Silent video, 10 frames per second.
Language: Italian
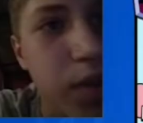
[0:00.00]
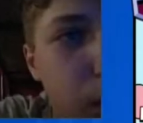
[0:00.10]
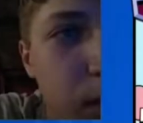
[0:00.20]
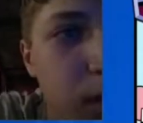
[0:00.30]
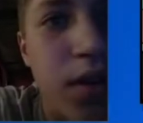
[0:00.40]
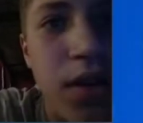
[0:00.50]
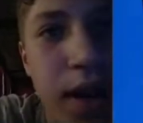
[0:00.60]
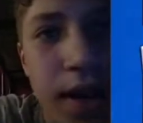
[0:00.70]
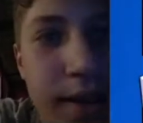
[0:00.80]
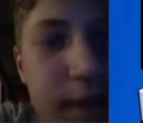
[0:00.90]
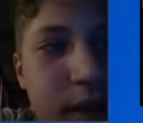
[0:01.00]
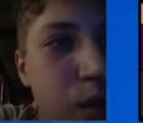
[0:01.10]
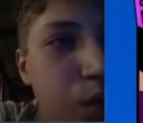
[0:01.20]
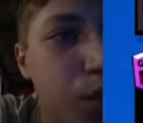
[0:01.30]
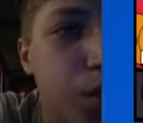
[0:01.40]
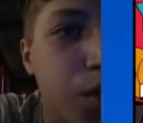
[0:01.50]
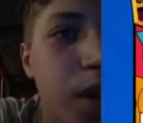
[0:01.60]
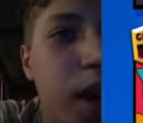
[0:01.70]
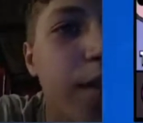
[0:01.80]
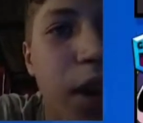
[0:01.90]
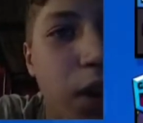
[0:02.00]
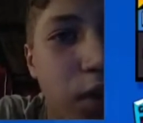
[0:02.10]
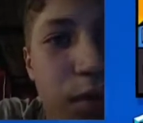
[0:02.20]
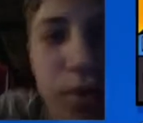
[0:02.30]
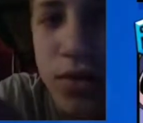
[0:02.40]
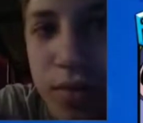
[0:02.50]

anche se nessuno ci sarà arrivato scommetto